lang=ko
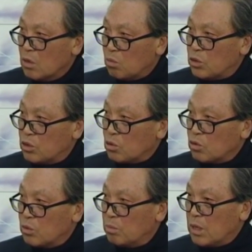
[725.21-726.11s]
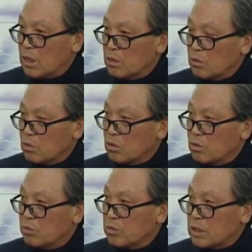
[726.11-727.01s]
우리 조선말,
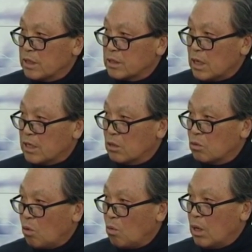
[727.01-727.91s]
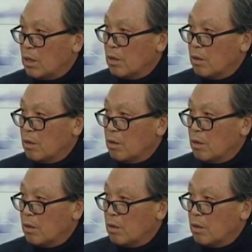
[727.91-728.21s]
조선어 문자의 자연동화.